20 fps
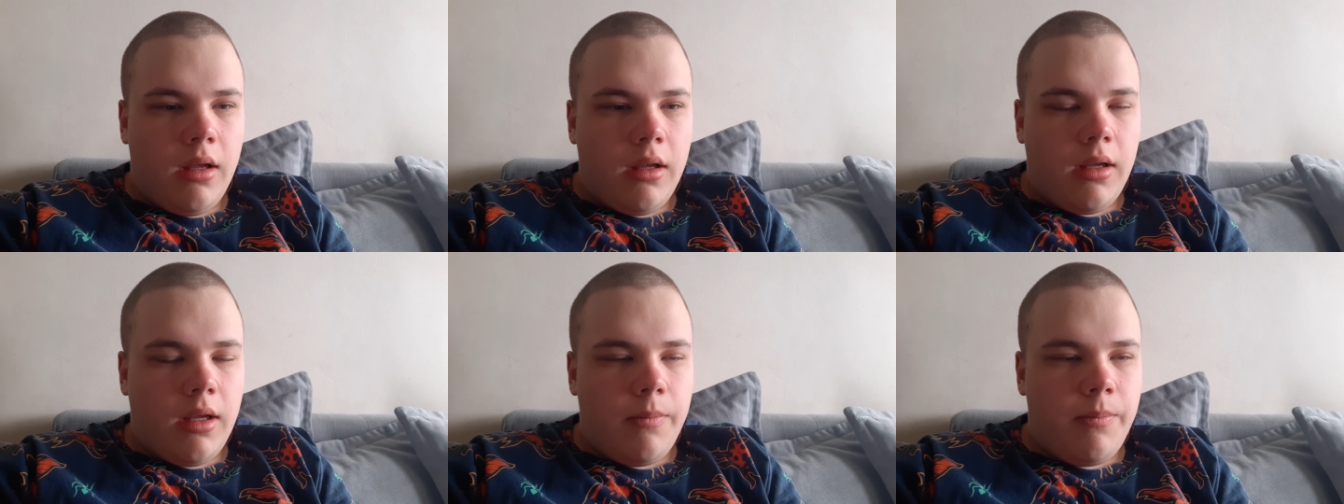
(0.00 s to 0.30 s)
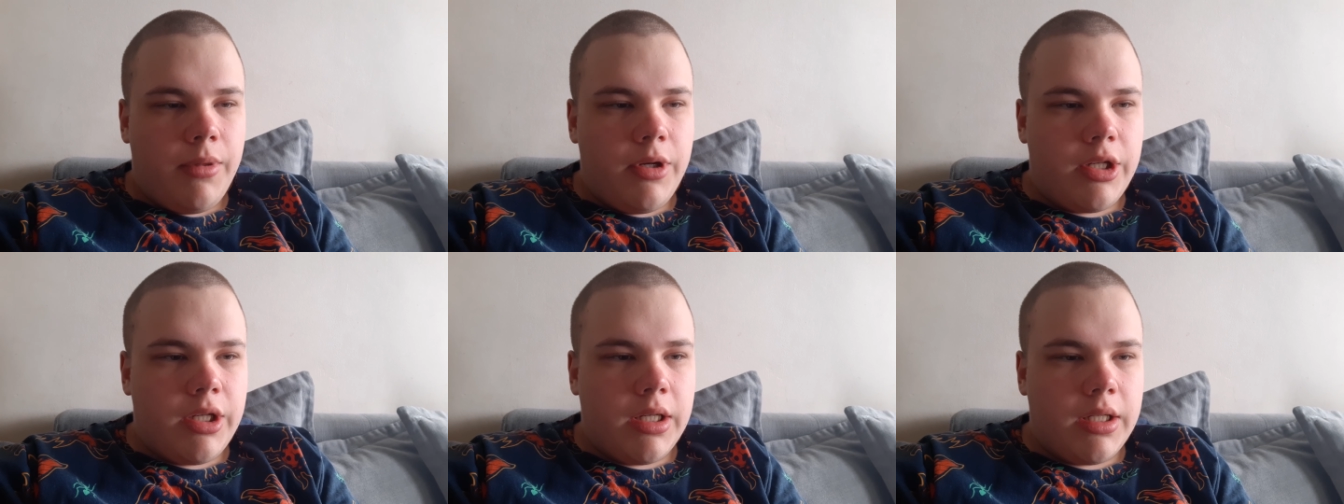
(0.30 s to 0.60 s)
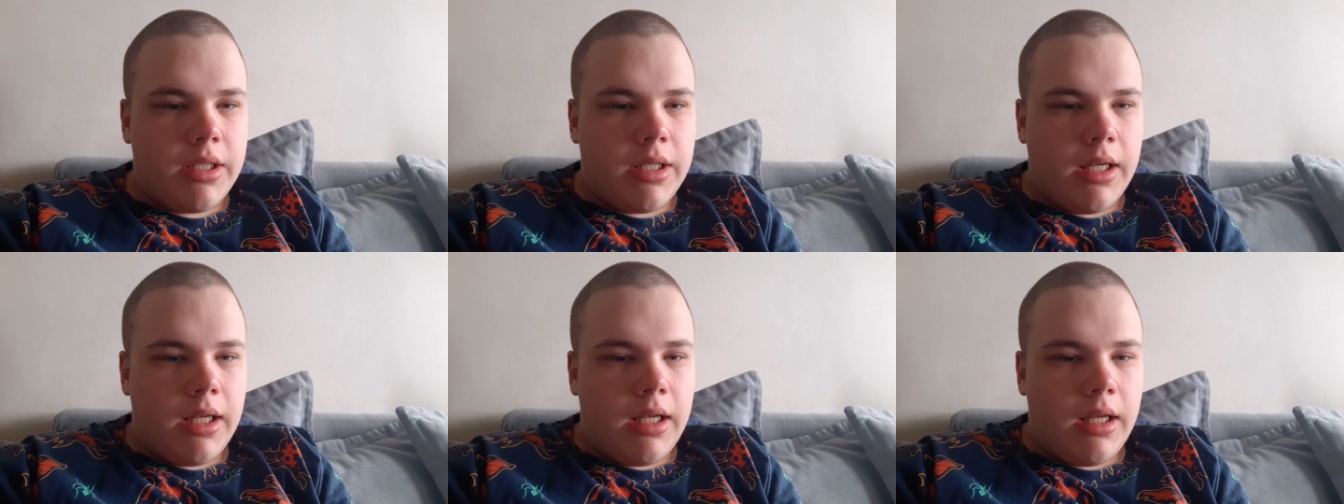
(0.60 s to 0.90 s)
i pisze,
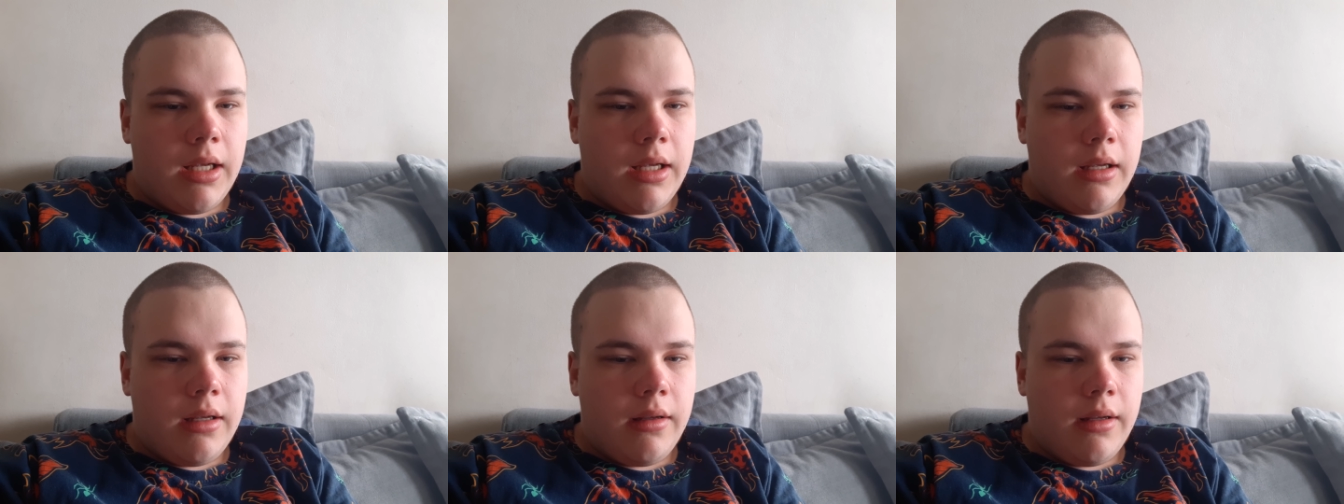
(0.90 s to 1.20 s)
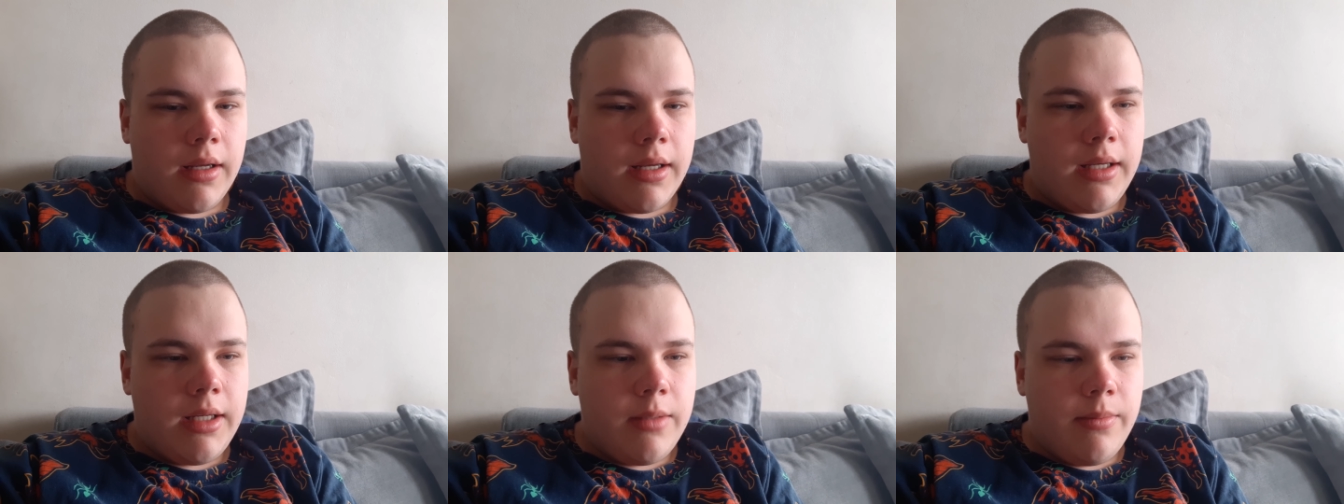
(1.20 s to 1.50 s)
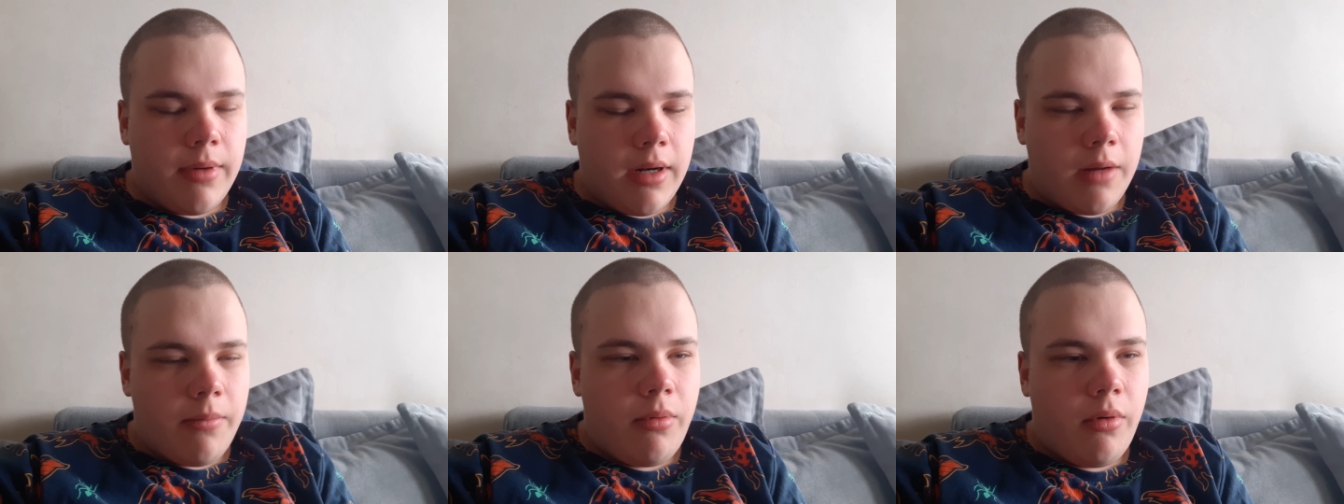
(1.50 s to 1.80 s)
że jakiś
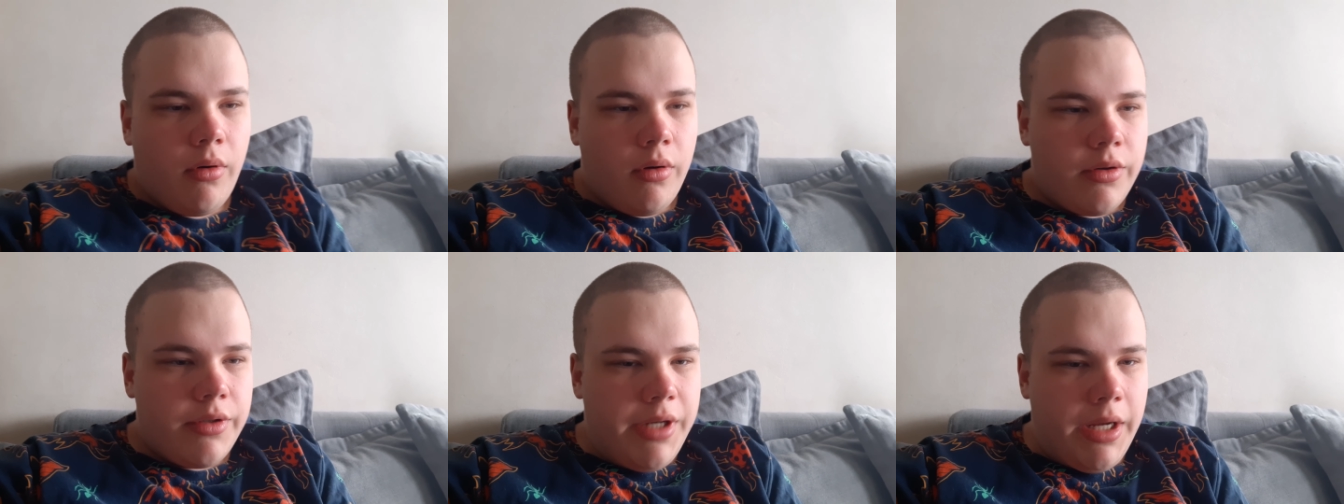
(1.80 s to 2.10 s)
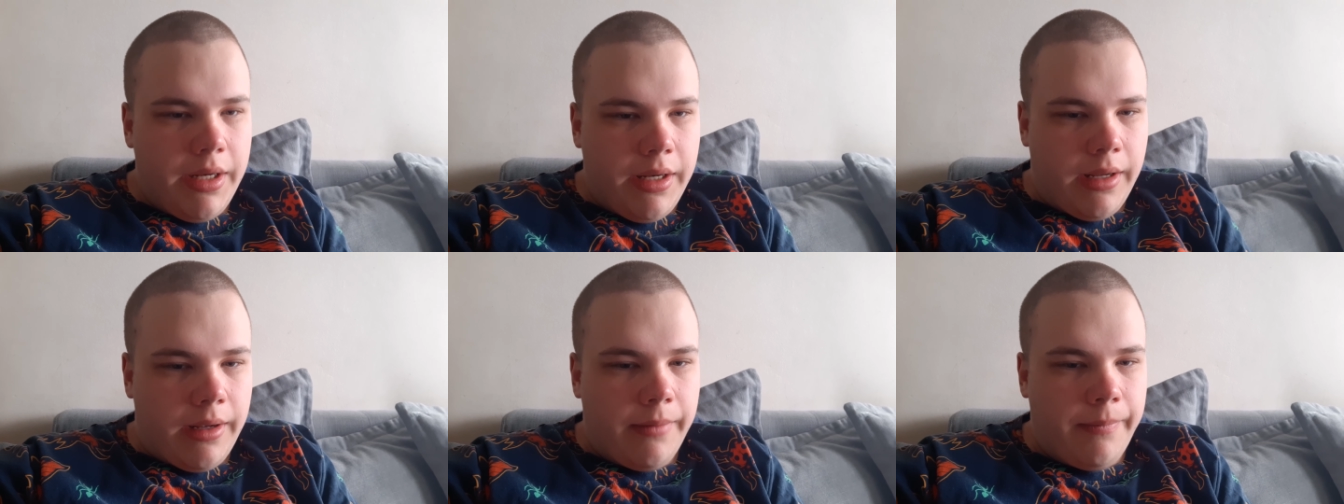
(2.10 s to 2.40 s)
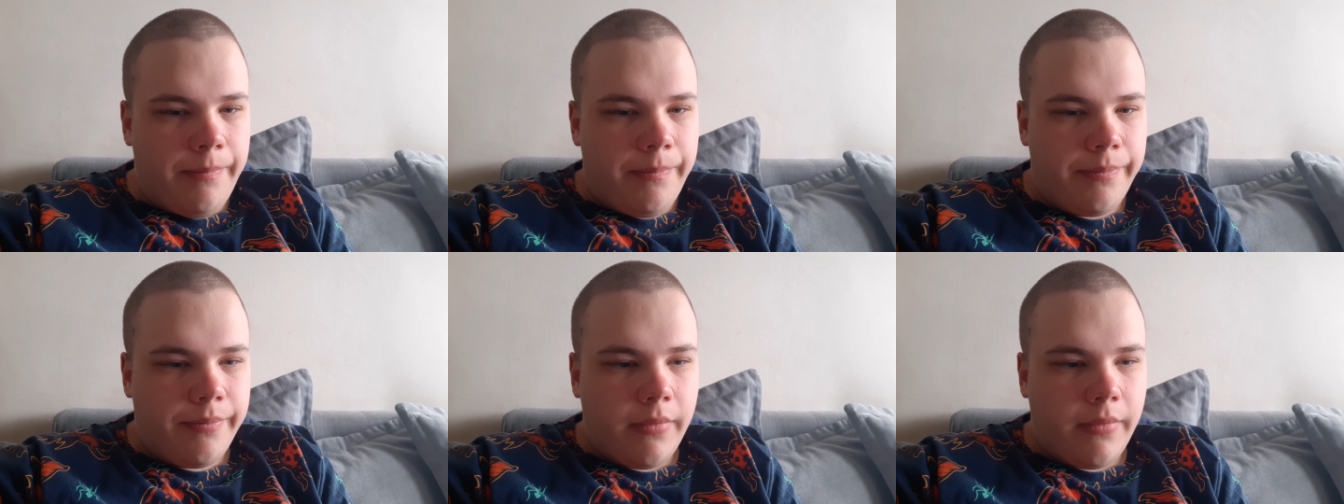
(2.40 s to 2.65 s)
brak połączenia.